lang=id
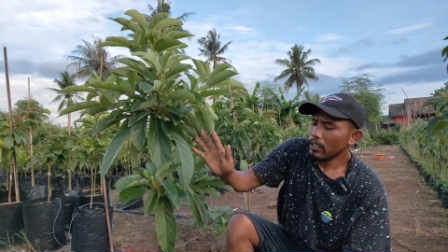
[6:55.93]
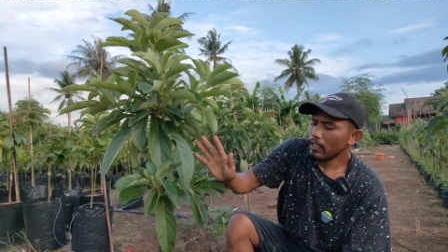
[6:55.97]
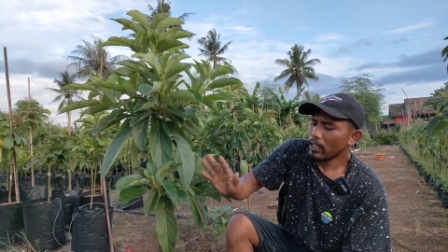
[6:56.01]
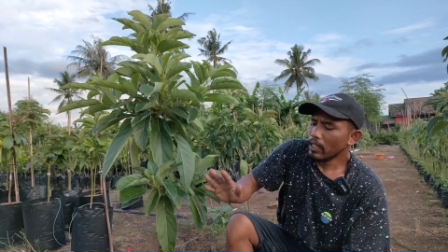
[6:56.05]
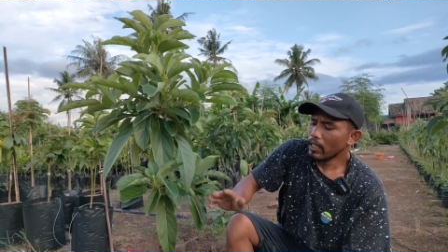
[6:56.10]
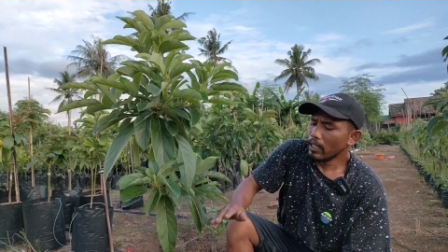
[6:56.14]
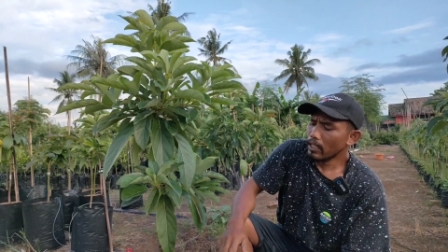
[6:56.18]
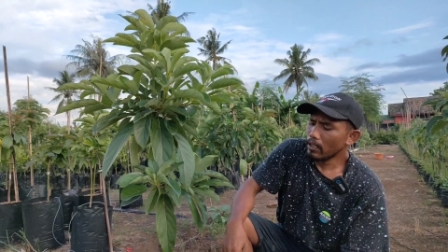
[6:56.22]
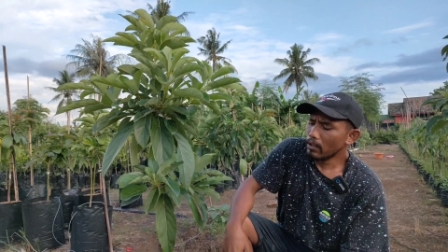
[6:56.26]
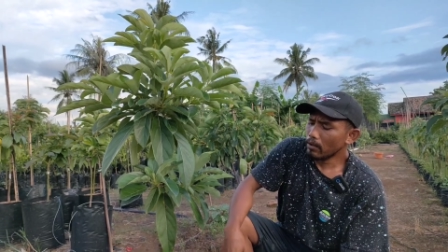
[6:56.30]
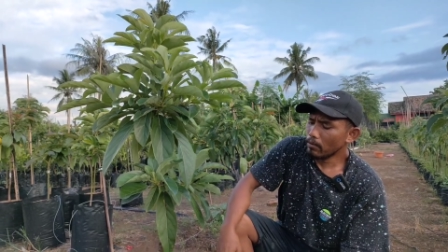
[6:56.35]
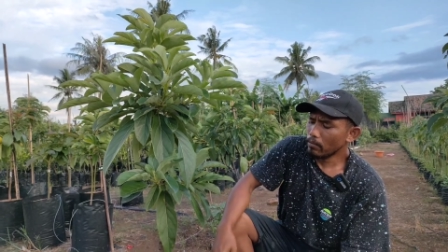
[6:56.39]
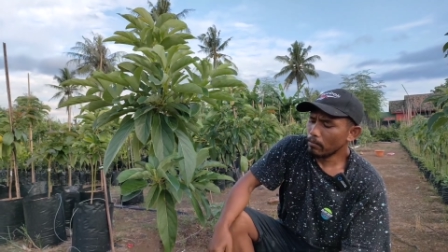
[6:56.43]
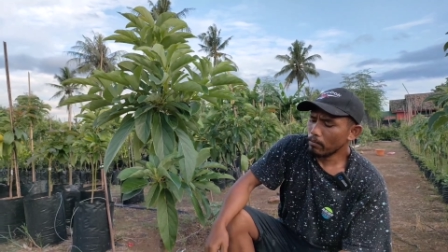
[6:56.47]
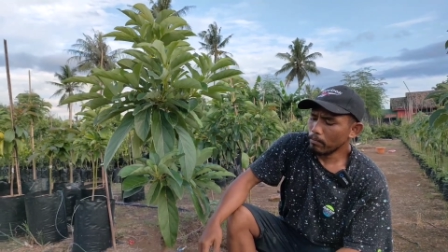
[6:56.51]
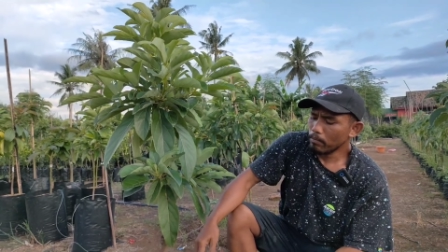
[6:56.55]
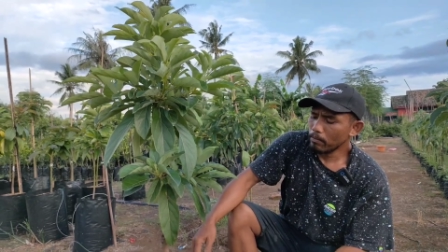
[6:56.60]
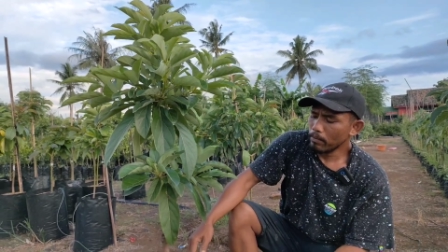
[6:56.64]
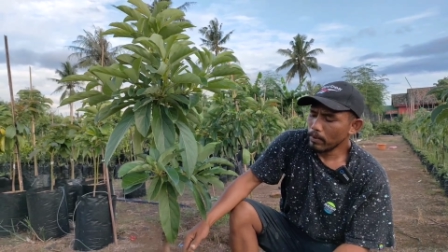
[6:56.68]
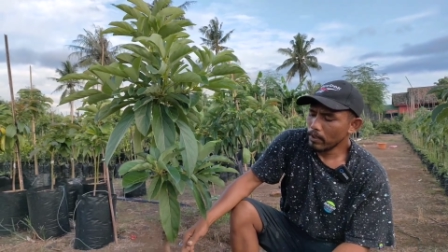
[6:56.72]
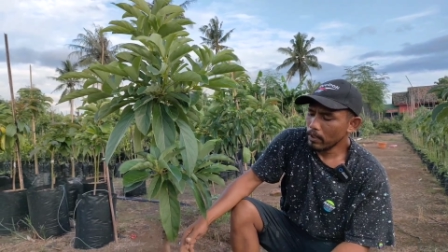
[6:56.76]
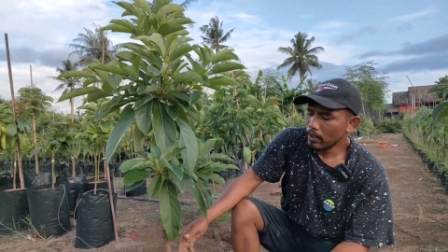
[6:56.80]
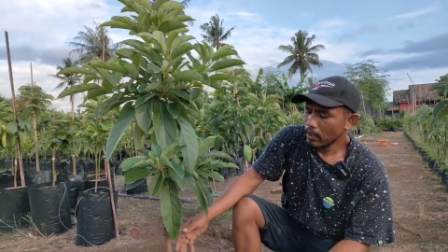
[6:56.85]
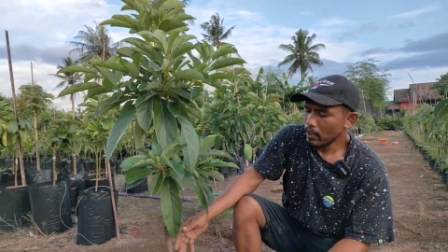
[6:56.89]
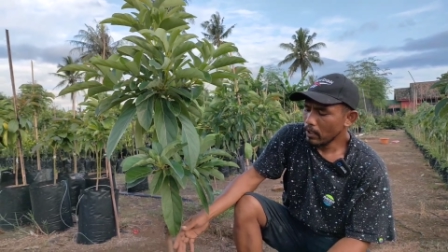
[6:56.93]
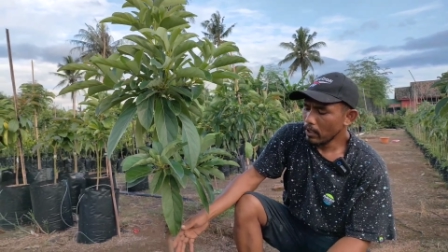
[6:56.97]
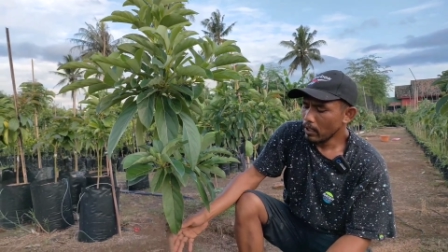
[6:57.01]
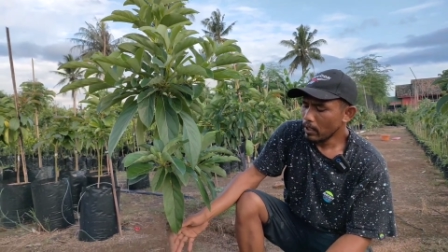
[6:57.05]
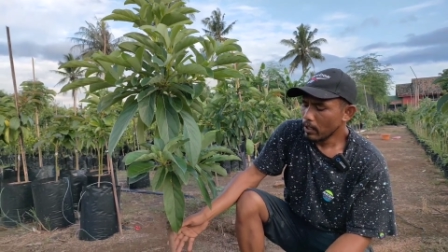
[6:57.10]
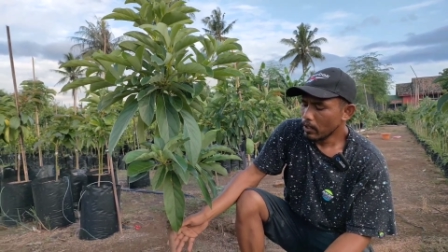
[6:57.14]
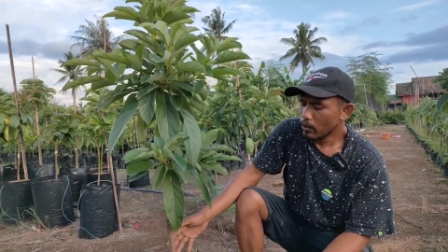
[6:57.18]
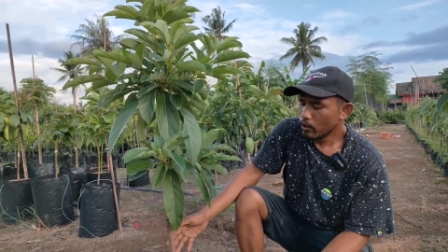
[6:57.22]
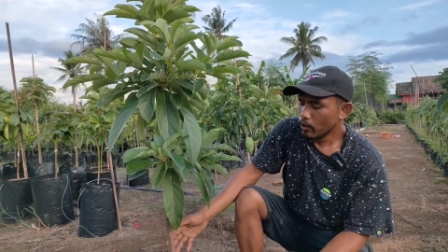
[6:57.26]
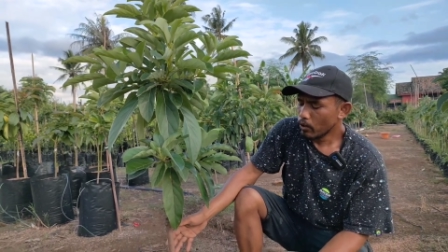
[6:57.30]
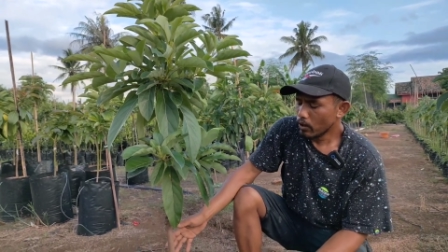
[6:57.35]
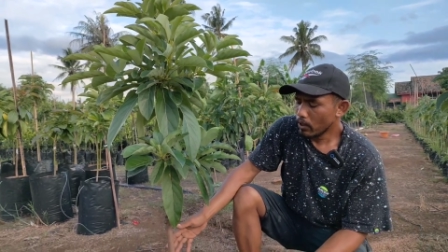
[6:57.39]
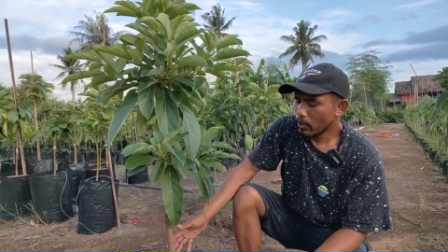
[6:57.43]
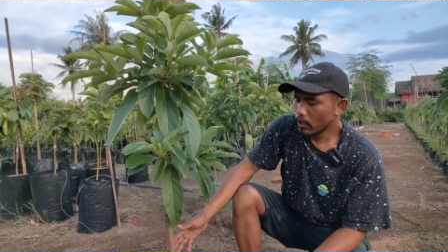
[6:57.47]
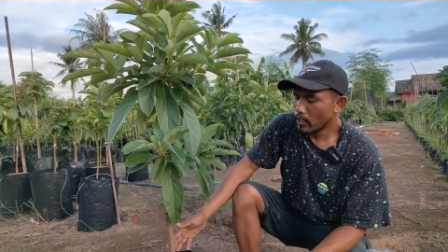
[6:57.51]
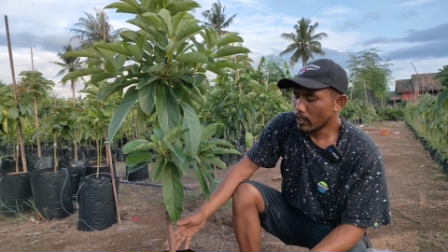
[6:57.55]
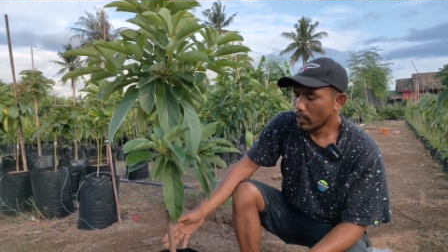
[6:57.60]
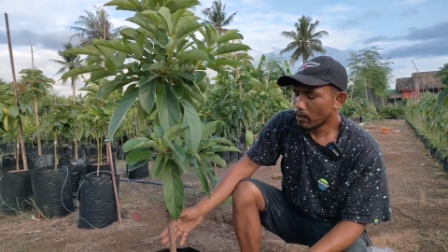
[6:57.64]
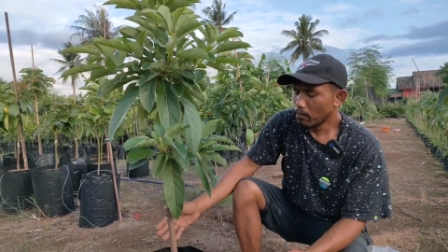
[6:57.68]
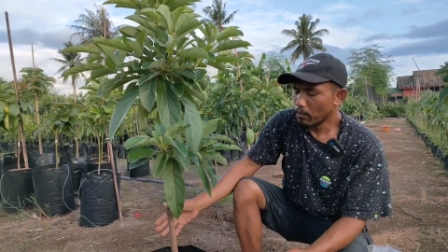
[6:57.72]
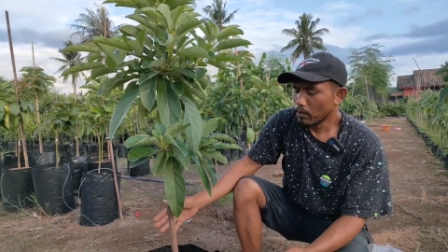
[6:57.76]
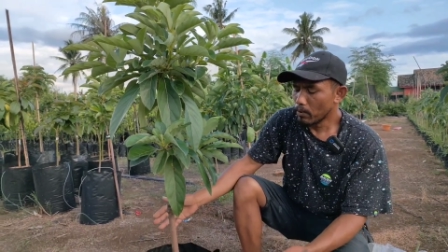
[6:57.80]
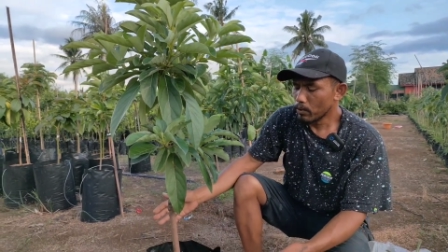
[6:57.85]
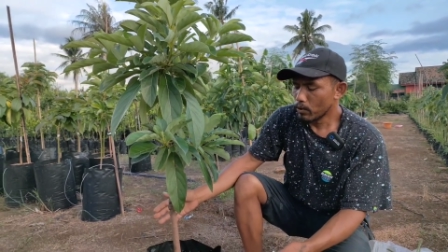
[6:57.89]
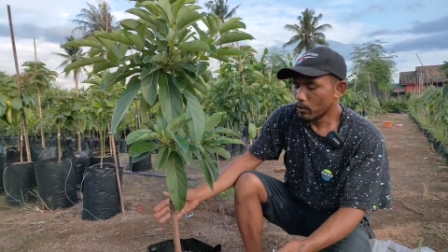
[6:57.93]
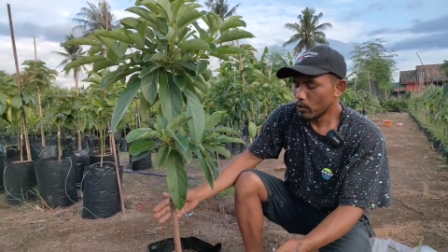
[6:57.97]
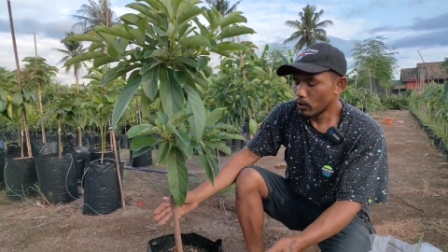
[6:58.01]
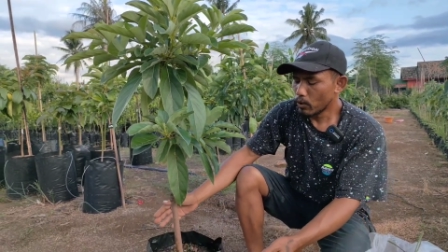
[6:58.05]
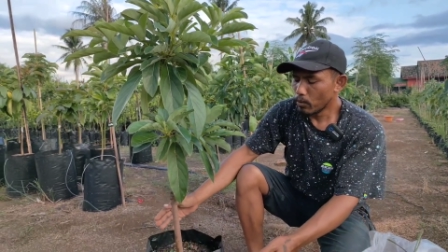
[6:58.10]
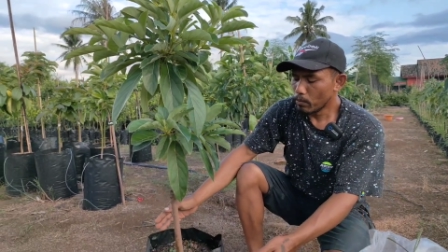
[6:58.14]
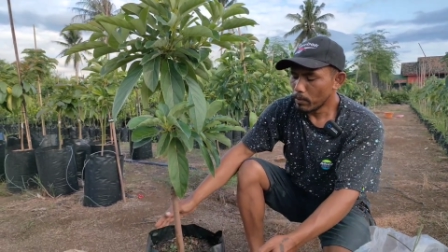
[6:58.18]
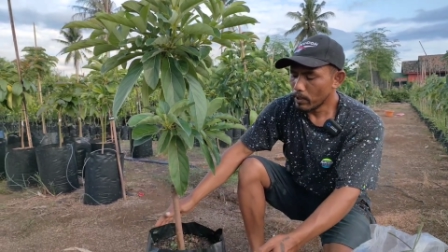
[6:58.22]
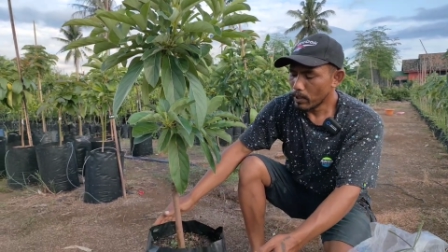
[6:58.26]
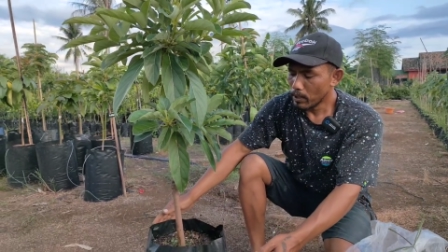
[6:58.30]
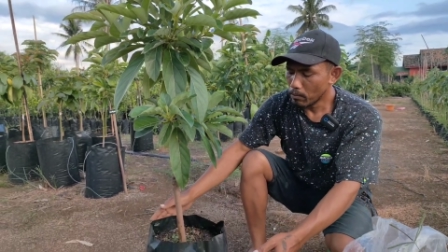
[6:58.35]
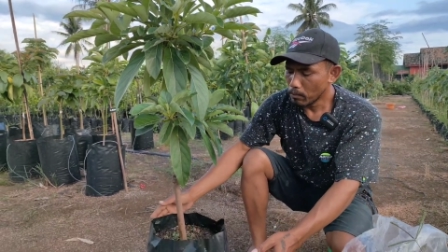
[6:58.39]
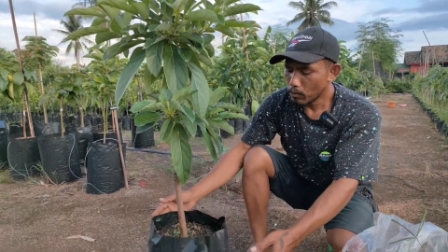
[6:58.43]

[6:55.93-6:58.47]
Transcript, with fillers: dan dengan cukup